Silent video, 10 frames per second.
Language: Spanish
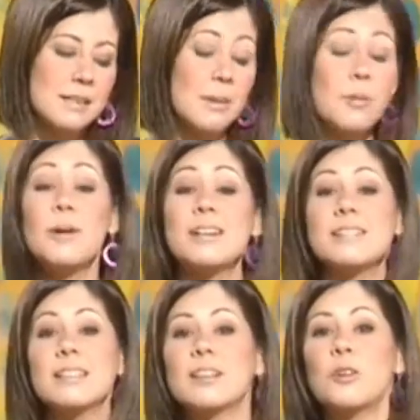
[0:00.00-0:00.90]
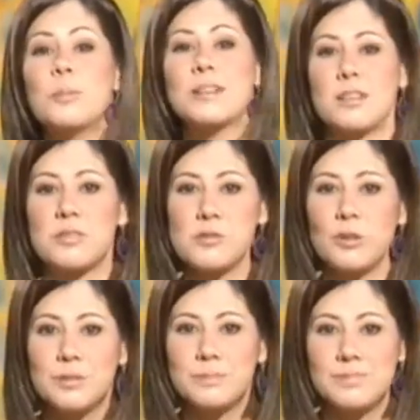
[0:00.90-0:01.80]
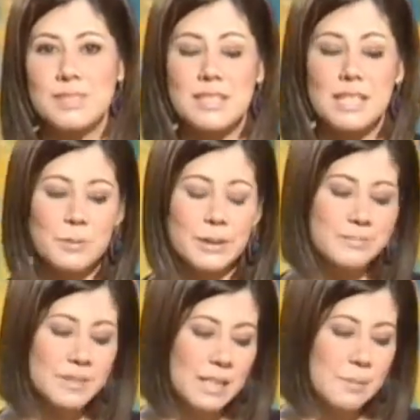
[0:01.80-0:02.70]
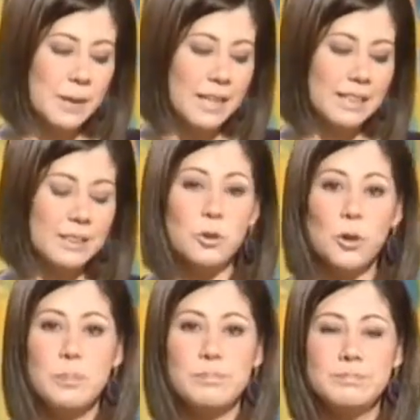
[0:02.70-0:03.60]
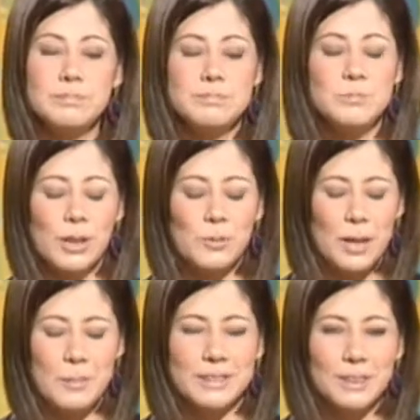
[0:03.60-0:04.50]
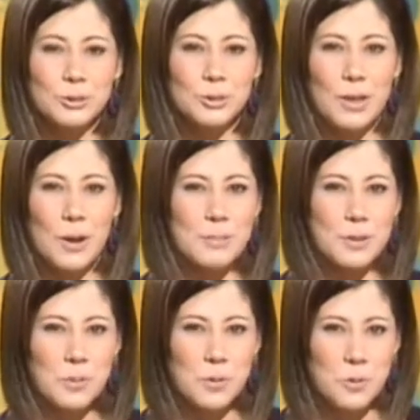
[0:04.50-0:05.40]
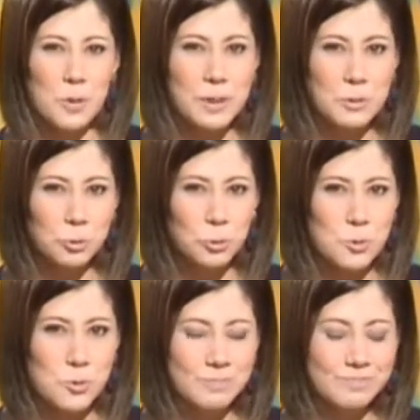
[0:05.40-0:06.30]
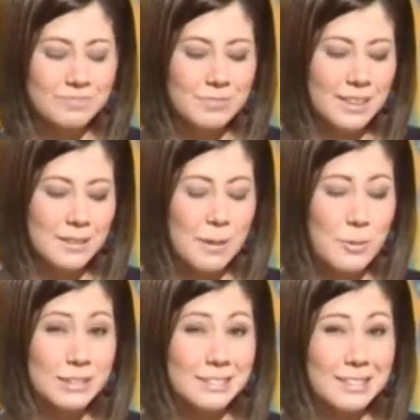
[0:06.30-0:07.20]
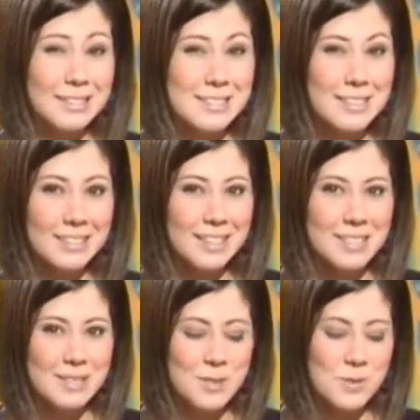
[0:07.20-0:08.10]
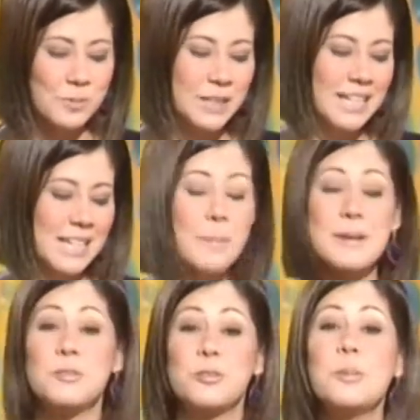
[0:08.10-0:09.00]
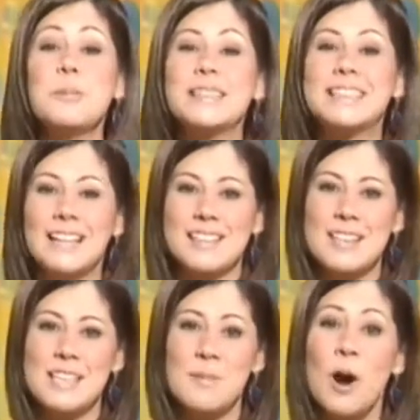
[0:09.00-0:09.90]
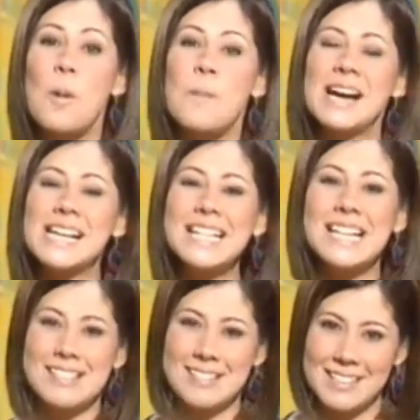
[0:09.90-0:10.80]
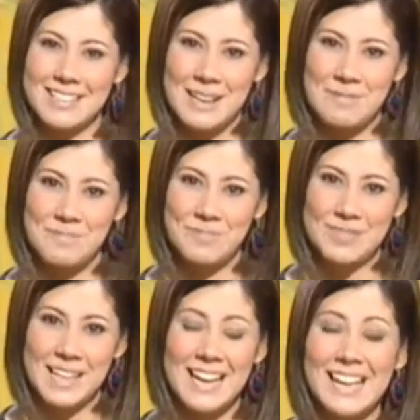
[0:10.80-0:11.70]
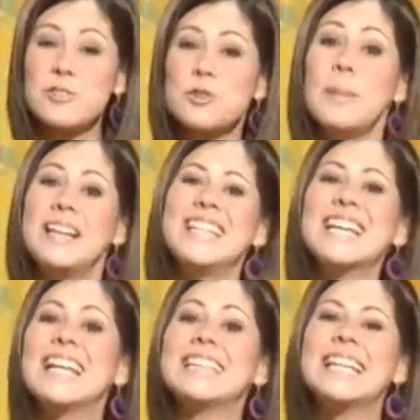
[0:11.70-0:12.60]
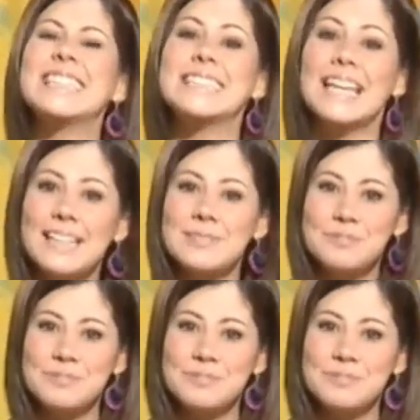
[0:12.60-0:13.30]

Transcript: Vamos a ver si esta conversación sirve para que todos pongamos la mente en otro lado, al menos por unos minutos. Eh, vamos a tratar de hacer este ejercicio. Les presento a mi invitada, se llama Omar Alcina, es sommelier de té.